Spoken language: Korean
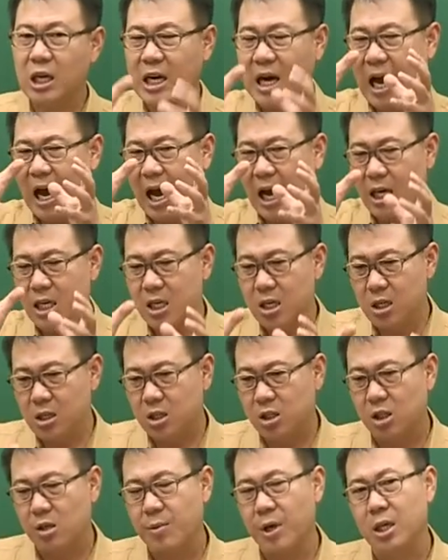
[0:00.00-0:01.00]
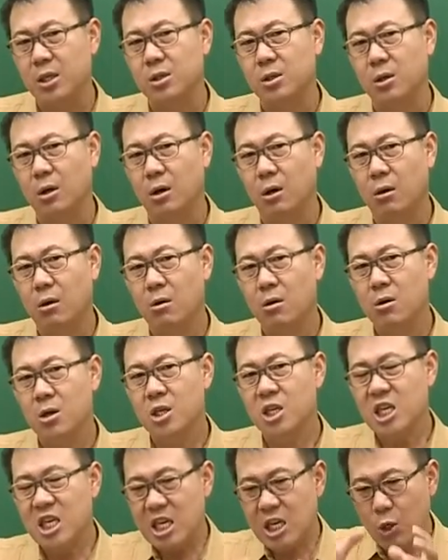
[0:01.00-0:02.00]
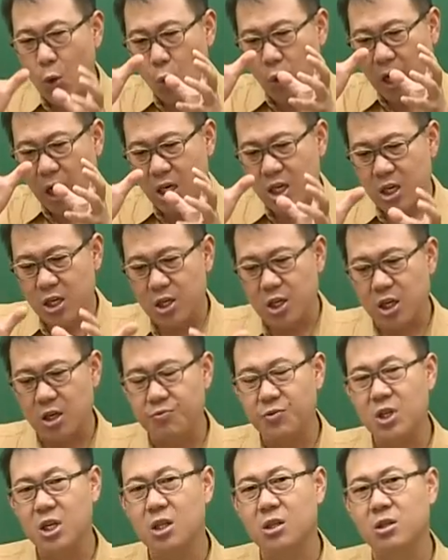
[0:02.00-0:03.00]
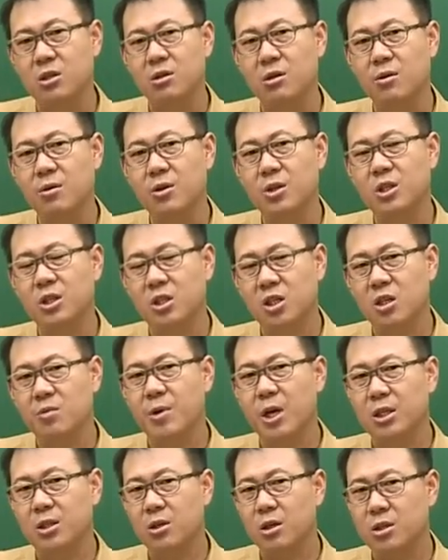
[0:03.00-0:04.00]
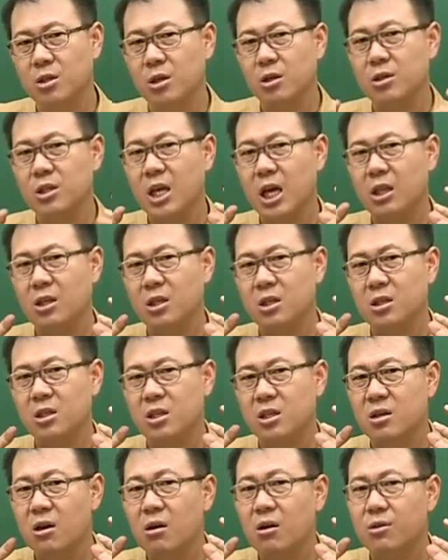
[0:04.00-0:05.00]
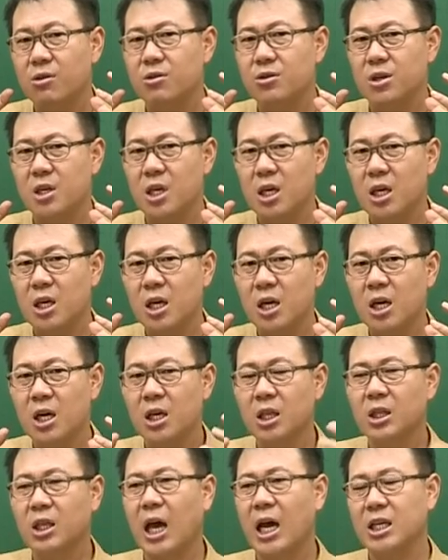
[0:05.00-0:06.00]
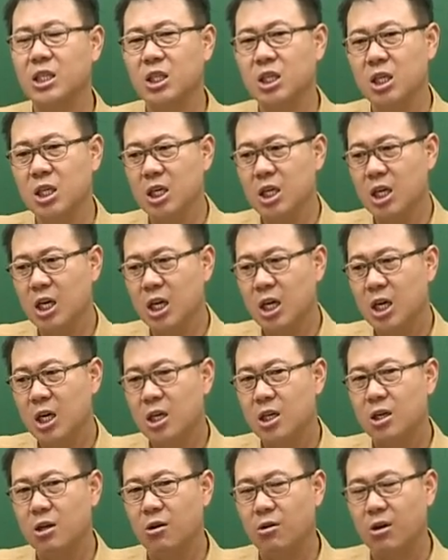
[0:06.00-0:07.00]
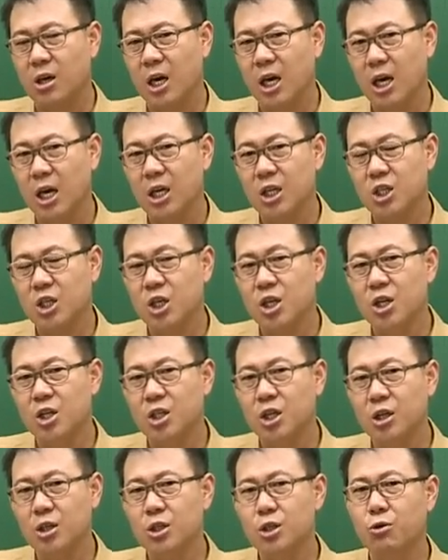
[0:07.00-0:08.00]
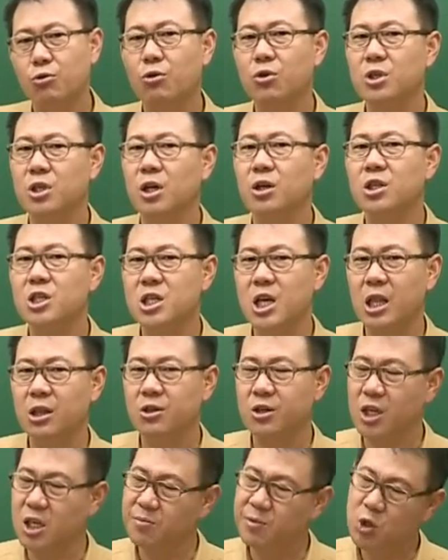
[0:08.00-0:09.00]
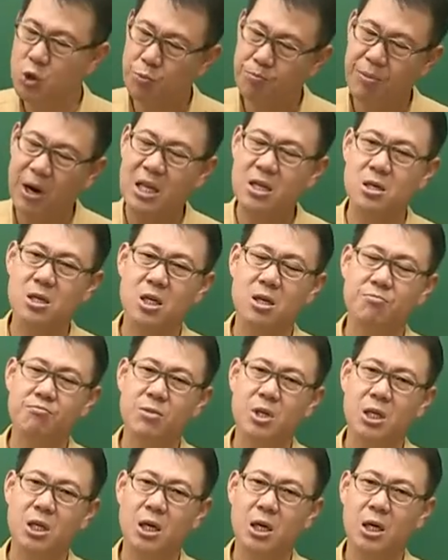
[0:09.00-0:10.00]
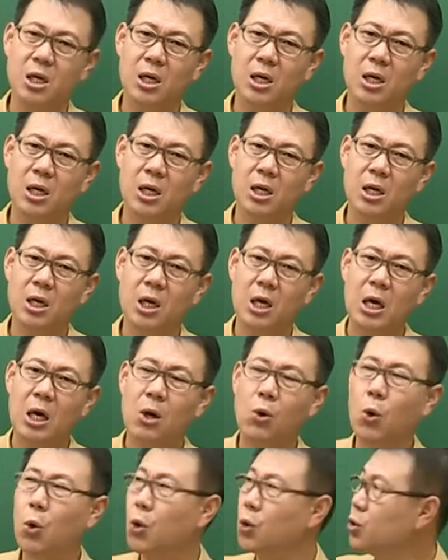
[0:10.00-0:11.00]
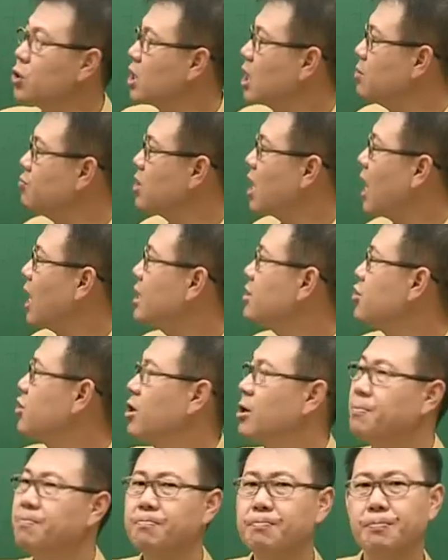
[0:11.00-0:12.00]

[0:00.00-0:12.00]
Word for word: 강의를 들으면서 이론 강의를 여러분들이 들어, 들으면서 정리했던 그런 것들이 다시 이렇게 실전적으로 정리된 느낌을 좀 받을 겁니다. 그런 것 때문에 하죠.